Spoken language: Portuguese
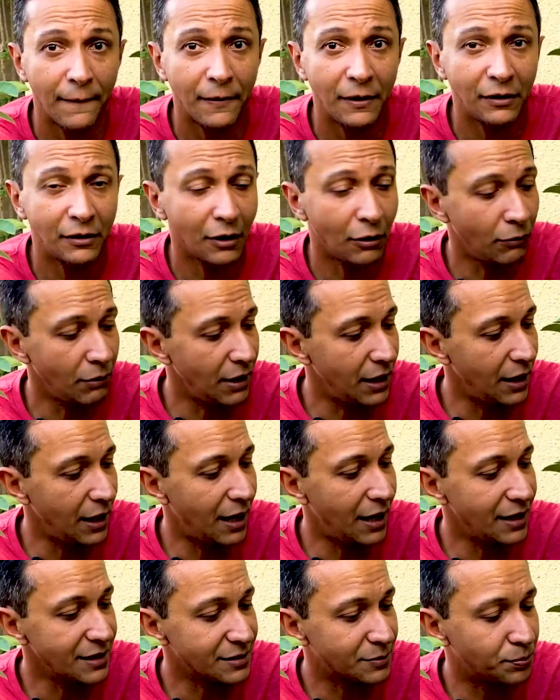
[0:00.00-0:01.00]
Então,
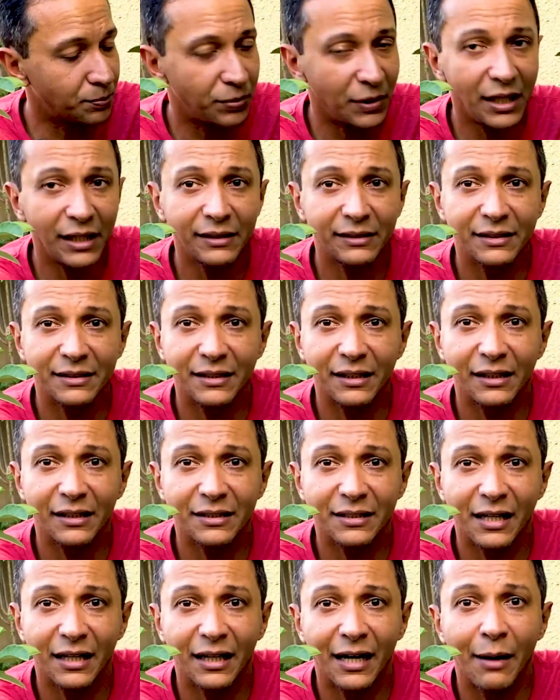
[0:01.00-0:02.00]
as plantas
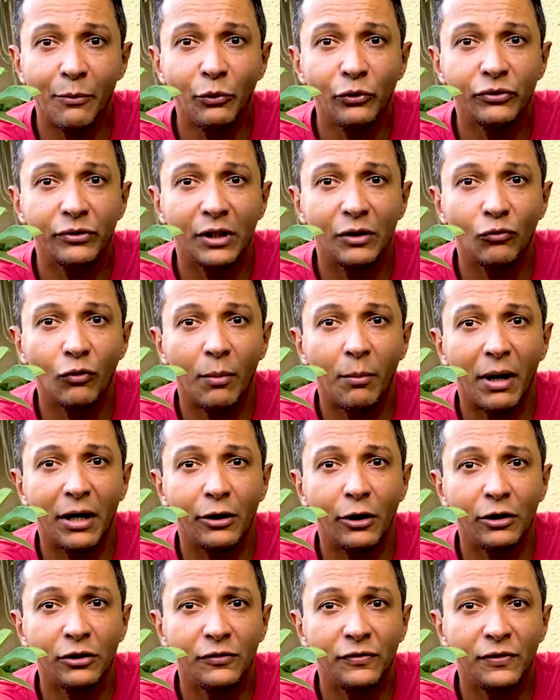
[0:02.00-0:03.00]
elas acabam tendo uma
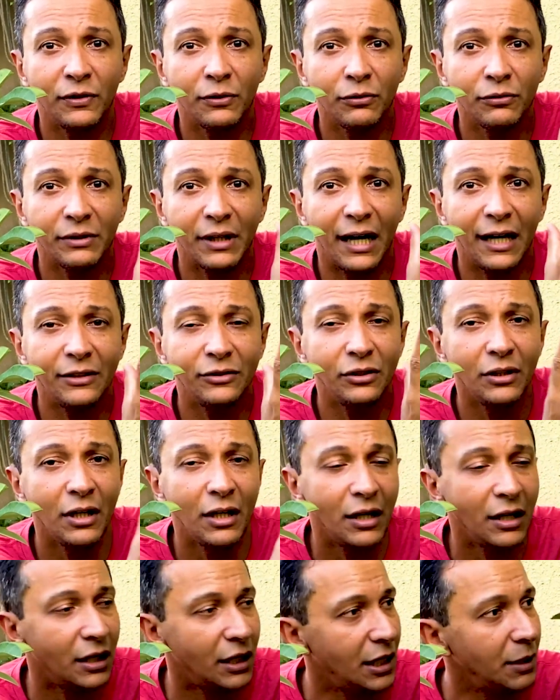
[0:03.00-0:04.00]
maior dificuldade
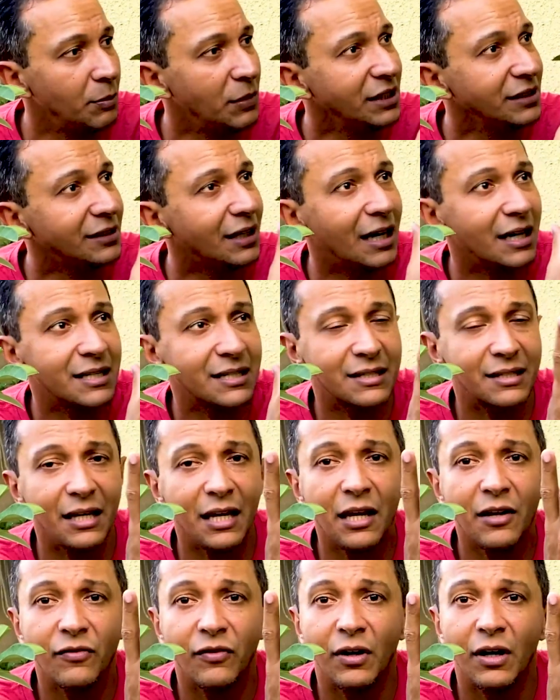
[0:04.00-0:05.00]
em mandar
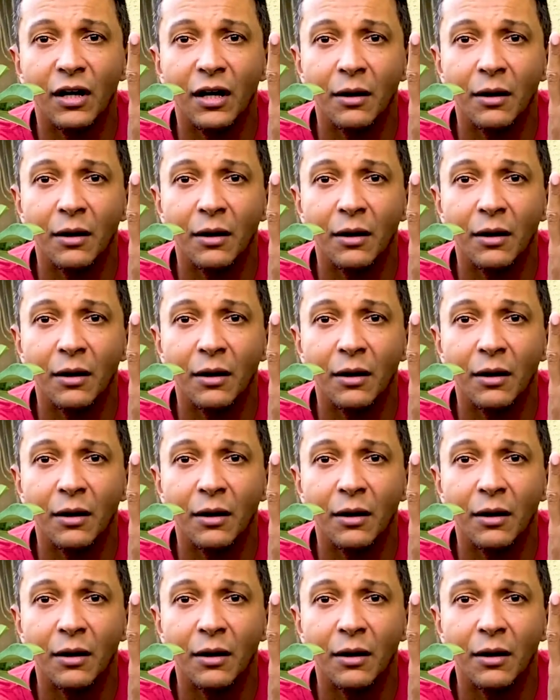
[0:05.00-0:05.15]
seiva